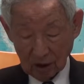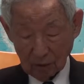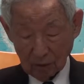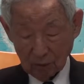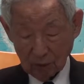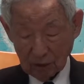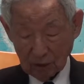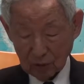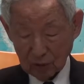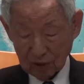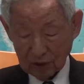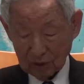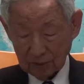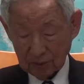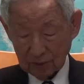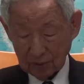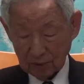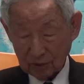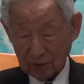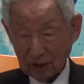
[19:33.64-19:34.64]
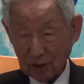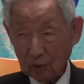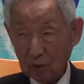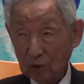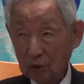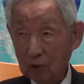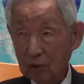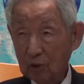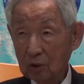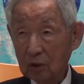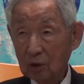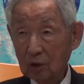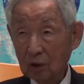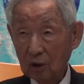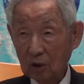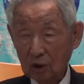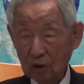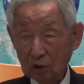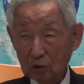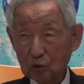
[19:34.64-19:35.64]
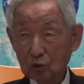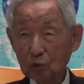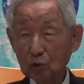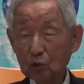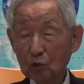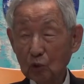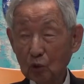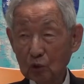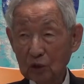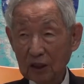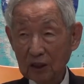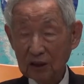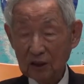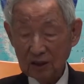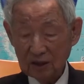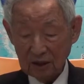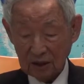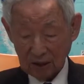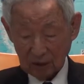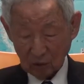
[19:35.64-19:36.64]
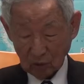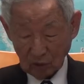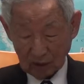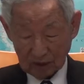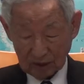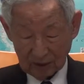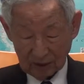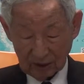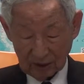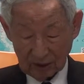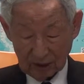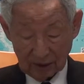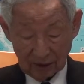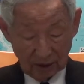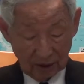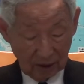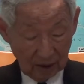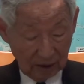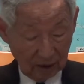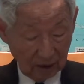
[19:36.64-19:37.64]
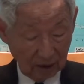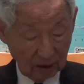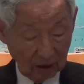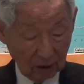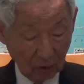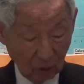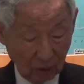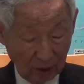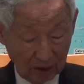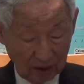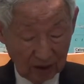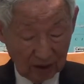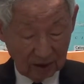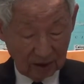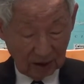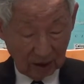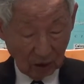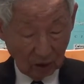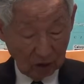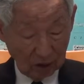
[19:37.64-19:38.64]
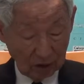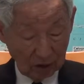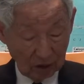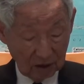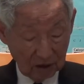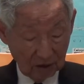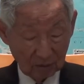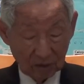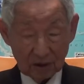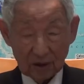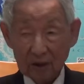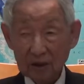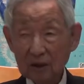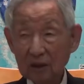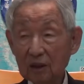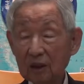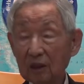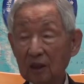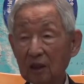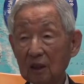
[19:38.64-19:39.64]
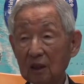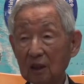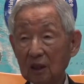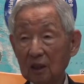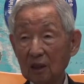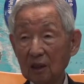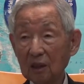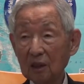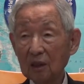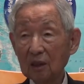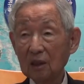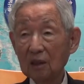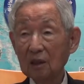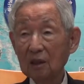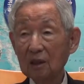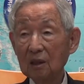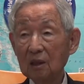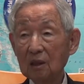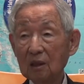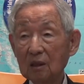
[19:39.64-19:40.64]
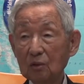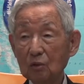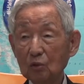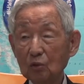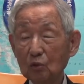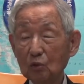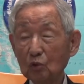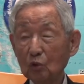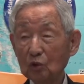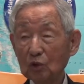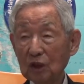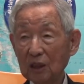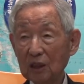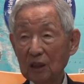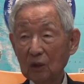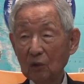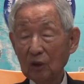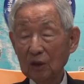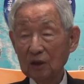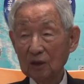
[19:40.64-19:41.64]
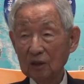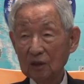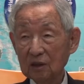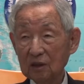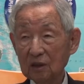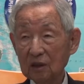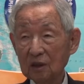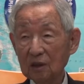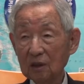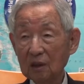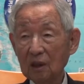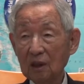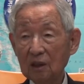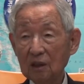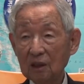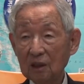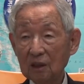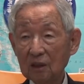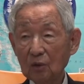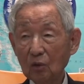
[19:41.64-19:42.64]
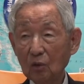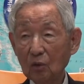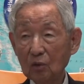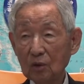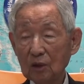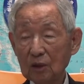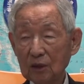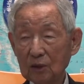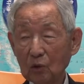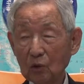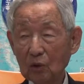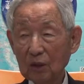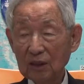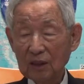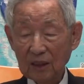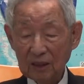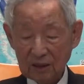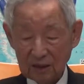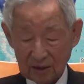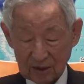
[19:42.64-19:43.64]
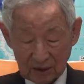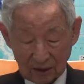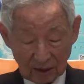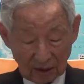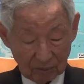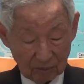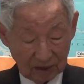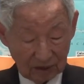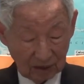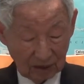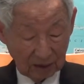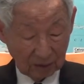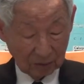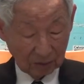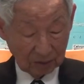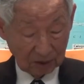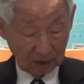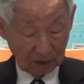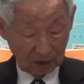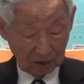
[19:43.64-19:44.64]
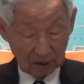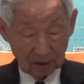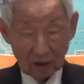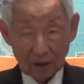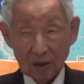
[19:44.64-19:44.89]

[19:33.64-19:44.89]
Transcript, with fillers: 프리그림스라고 어, 순교자들이라고 하는데 그건 왜 그러냐고 할것 같으면 순교자라고 하는 것은 떠도, 떠돌아다니 사람들 아닙니까?